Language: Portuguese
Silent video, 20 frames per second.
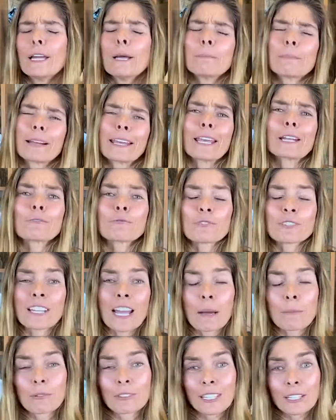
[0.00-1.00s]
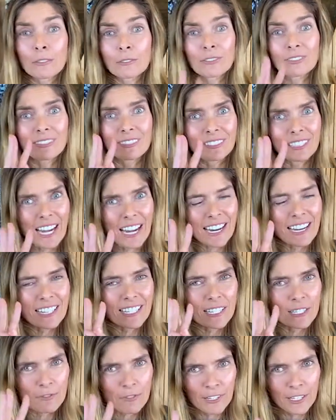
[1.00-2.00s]
Para quem não sabe, eu tenho
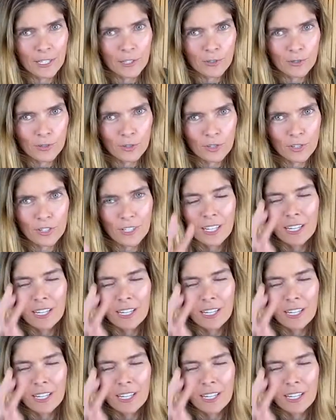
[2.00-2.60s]
três filhos.